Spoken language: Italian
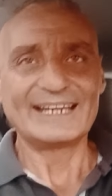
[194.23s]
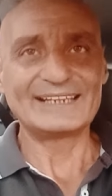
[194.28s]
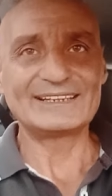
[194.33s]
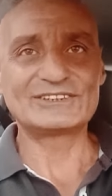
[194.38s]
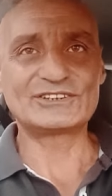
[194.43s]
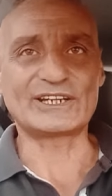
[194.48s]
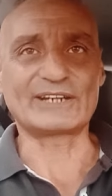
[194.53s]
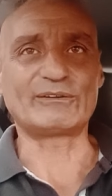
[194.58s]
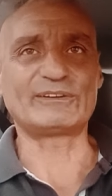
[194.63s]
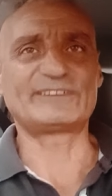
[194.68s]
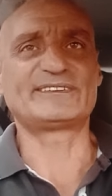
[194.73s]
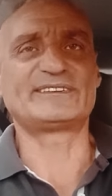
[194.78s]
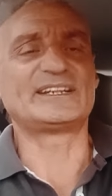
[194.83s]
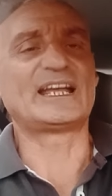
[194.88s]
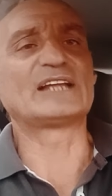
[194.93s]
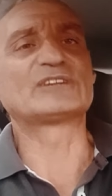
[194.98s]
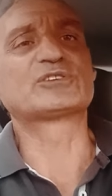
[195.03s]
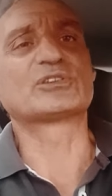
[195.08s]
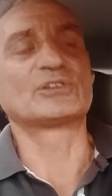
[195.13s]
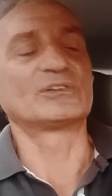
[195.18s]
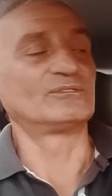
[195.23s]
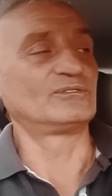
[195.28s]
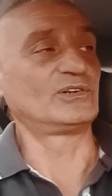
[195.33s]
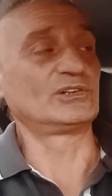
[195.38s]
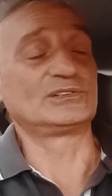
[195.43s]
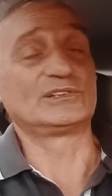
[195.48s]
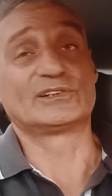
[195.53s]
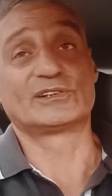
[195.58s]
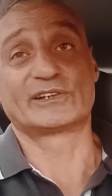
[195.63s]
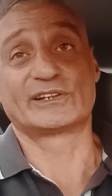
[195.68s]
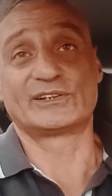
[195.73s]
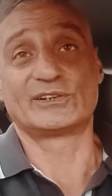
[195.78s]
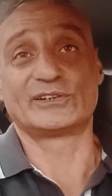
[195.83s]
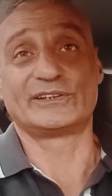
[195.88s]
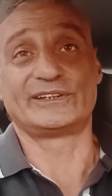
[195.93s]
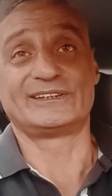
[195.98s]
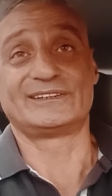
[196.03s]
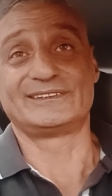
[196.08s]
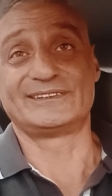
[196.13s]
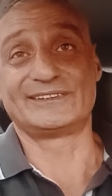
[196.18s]
cioè, questi altro non vogliono che
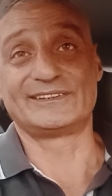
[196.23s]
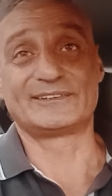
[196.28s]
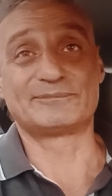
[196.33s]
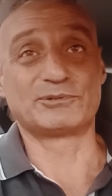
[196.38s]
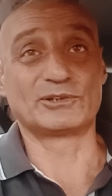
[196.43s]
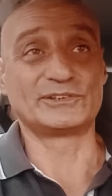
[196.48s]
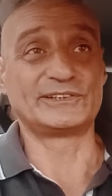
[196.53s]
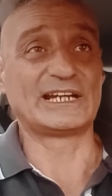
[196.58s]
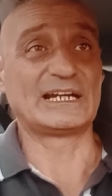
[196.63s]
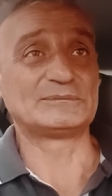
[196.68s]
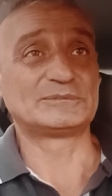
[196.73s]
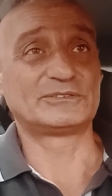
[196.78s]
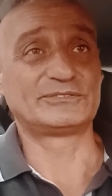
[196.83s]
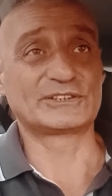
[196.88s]
noi gli rispondiamo,